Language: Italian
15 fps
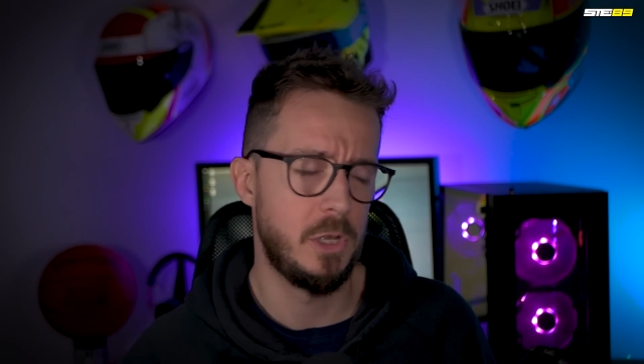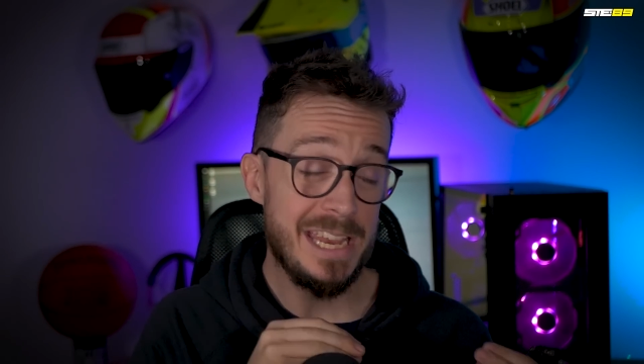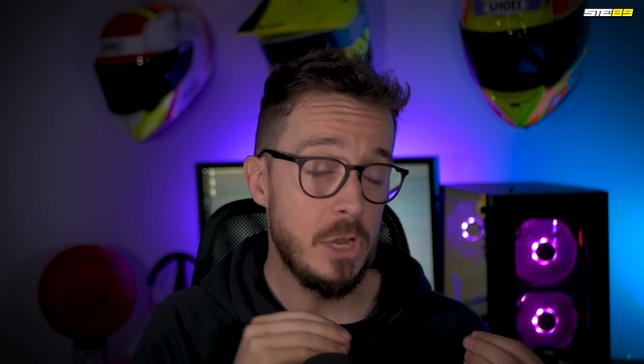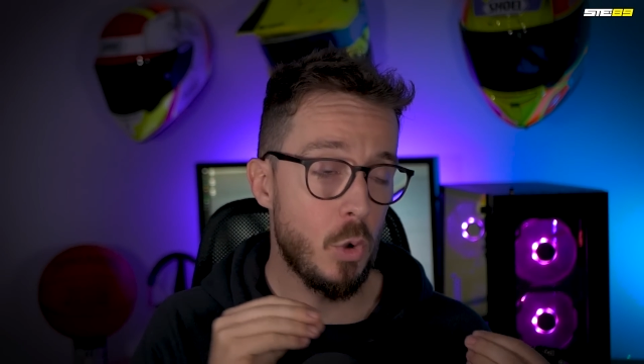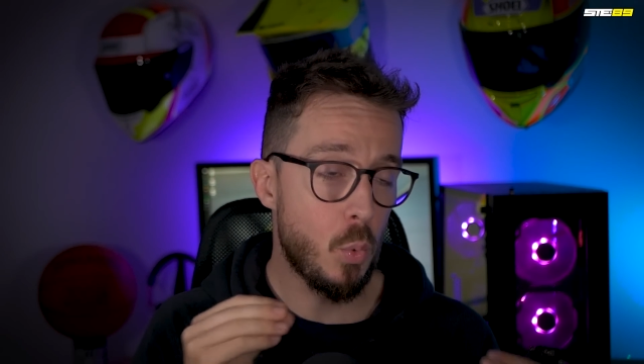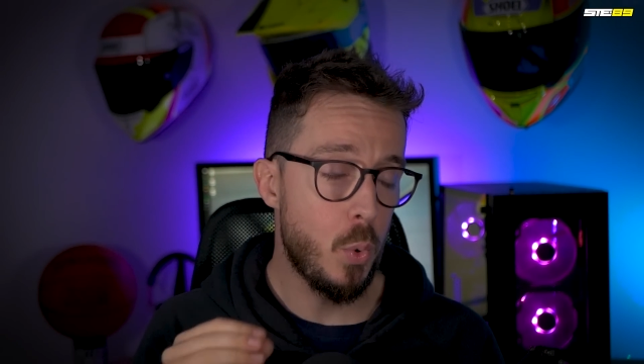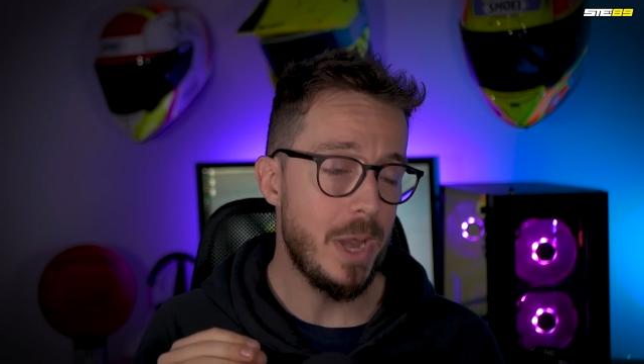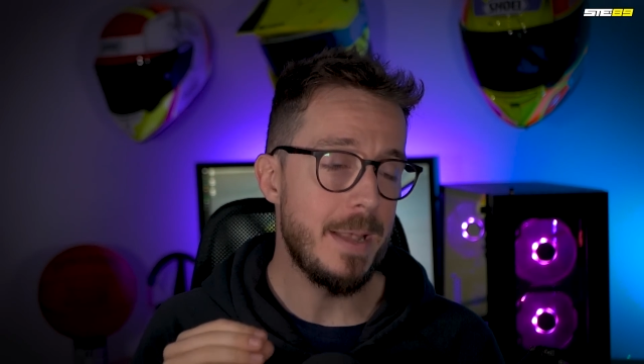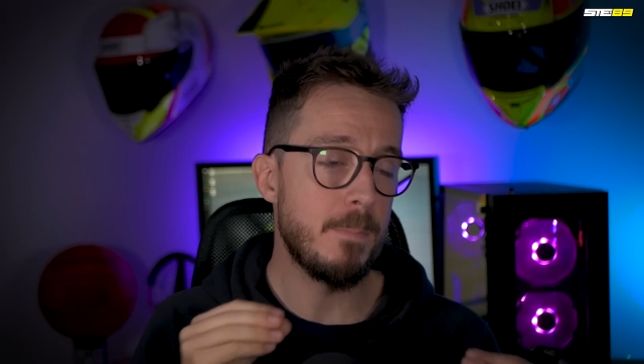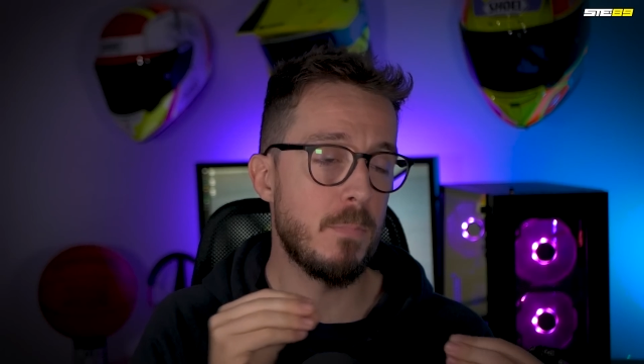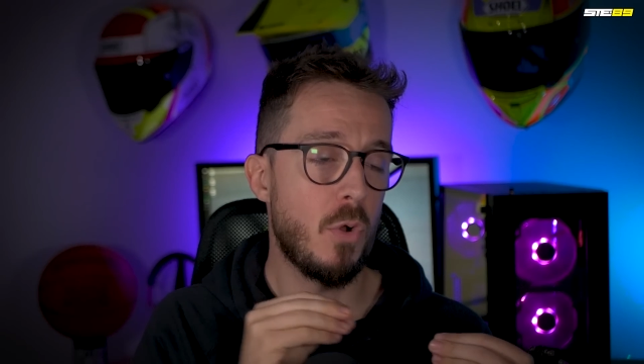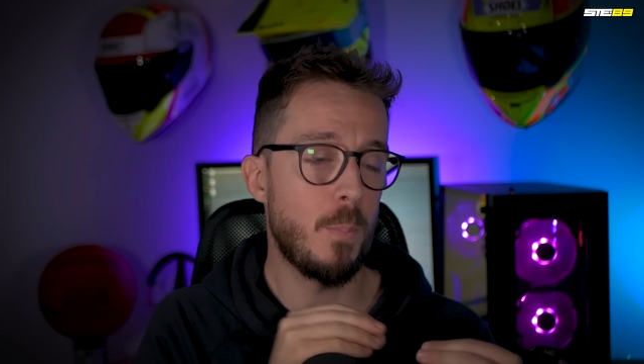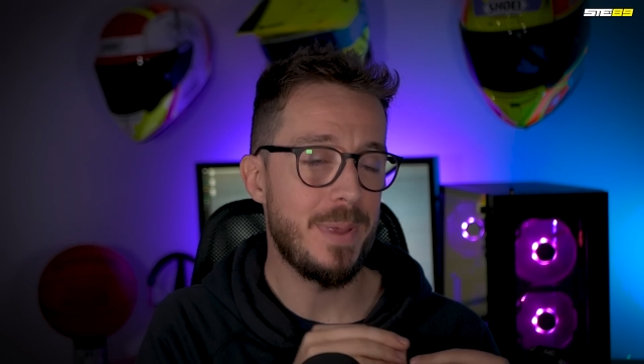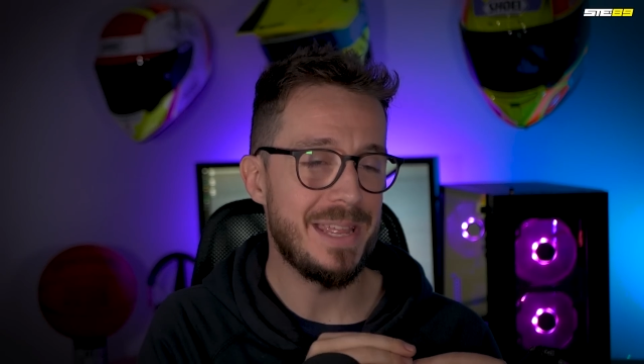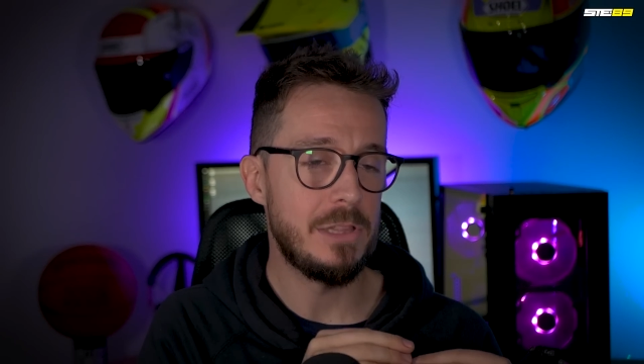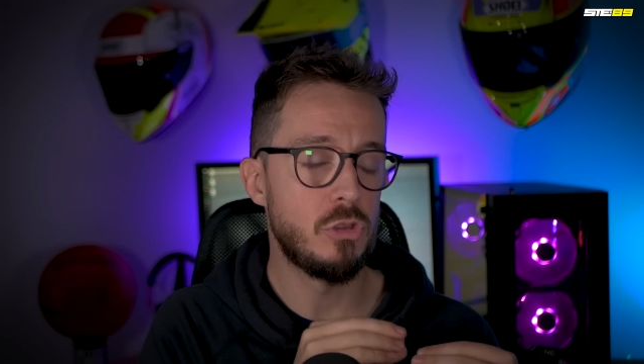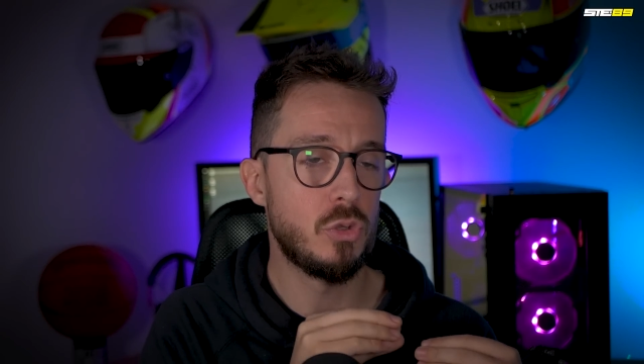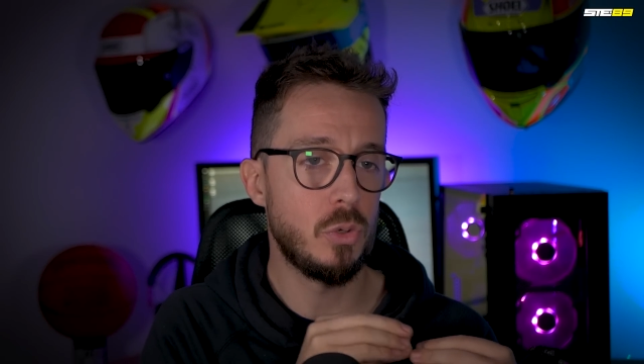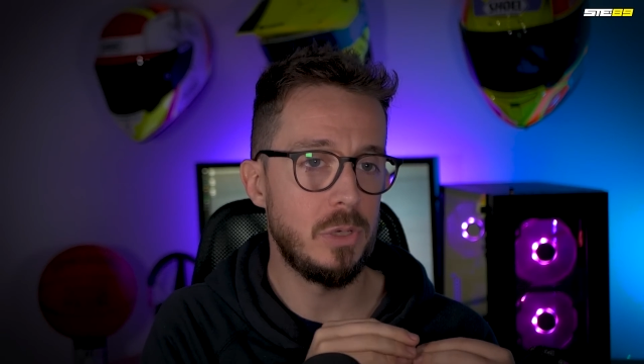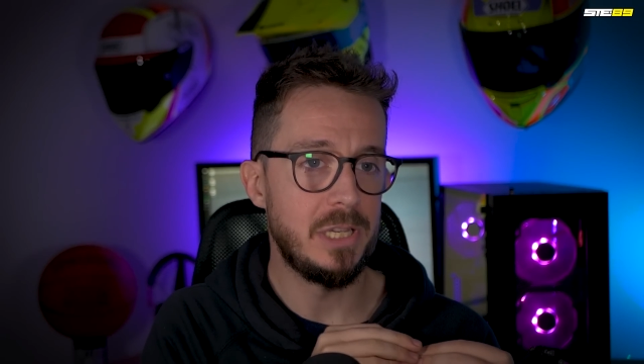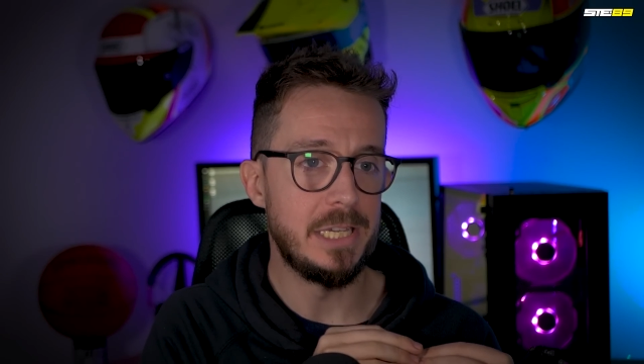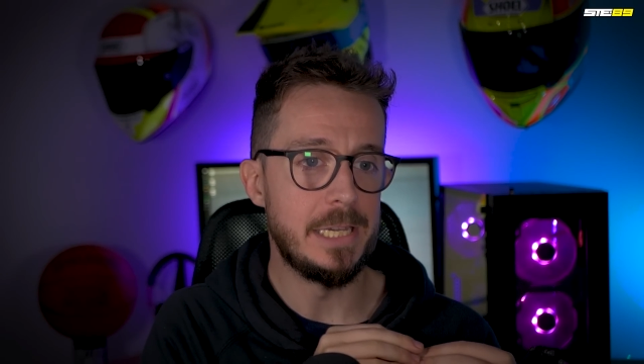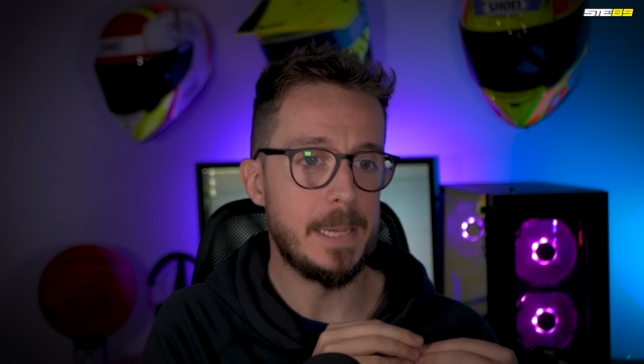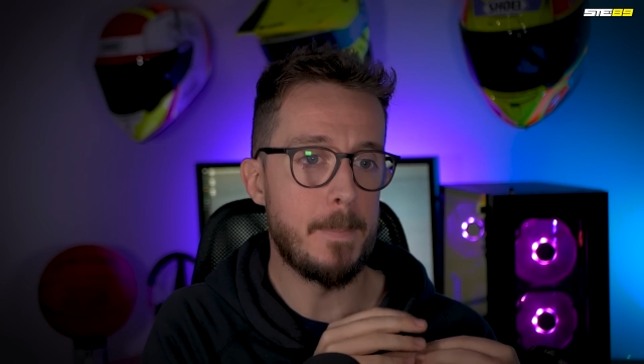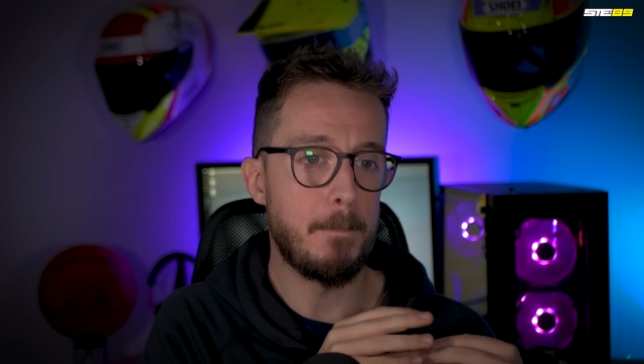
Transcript: In quel momento lì